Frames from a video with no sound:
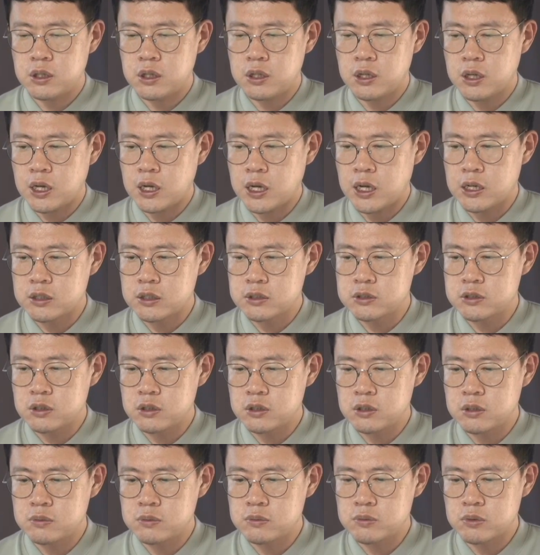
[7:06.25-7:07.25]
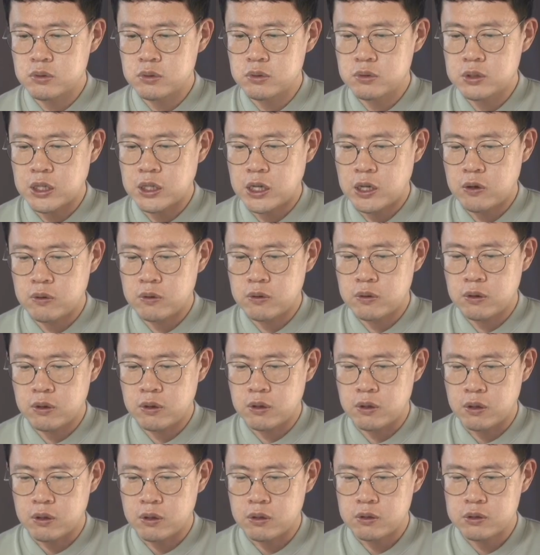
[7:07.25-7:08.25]
제 강점으로 나온
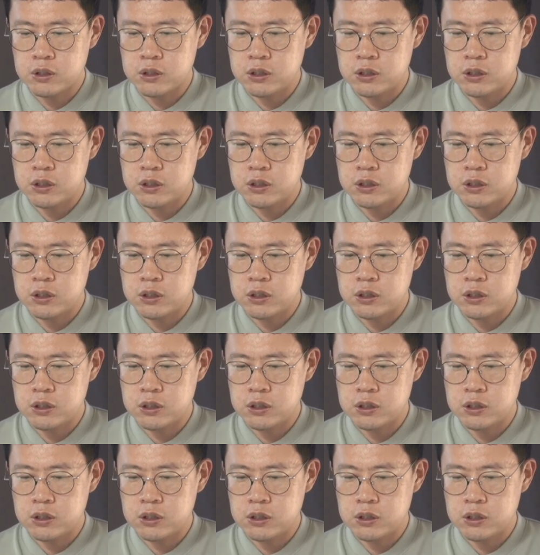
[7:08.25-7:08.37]
거,